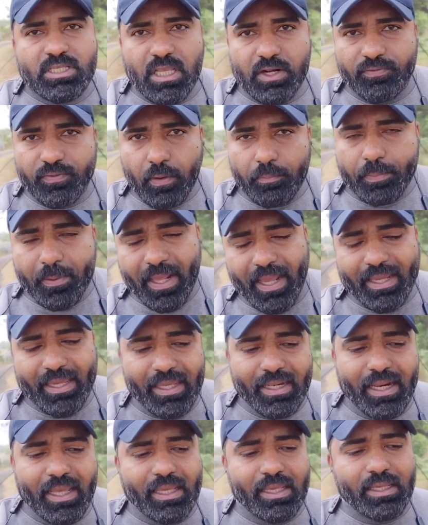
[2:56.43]
सिर्फ
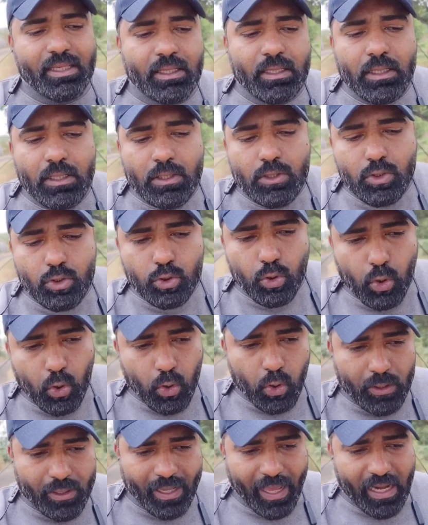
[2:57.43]
अपटेक ही नहीं
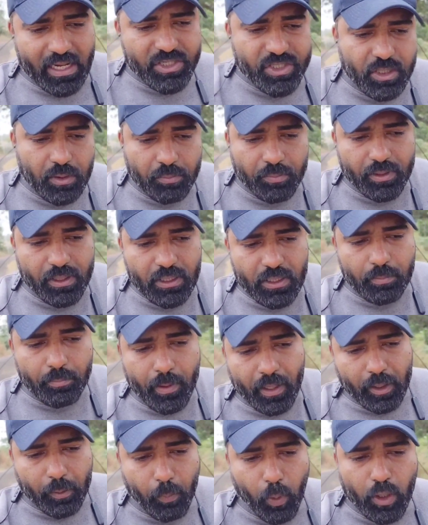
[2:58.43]
जो कैल्शियम की
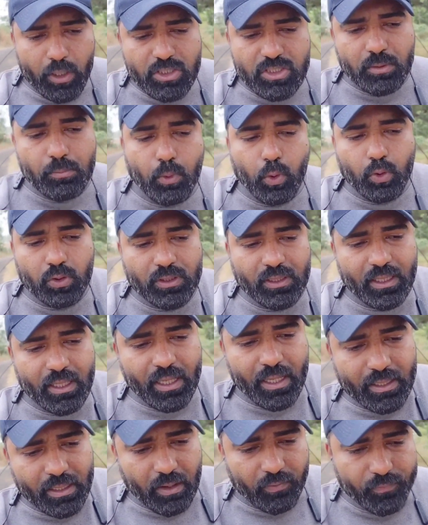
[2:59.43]
मेटाबॉलिज्म होती
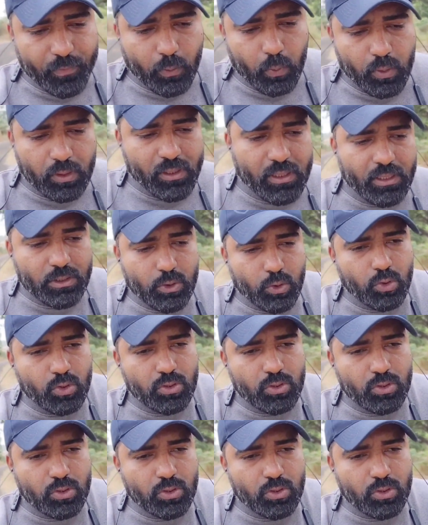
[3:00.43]
है या फिर उनकी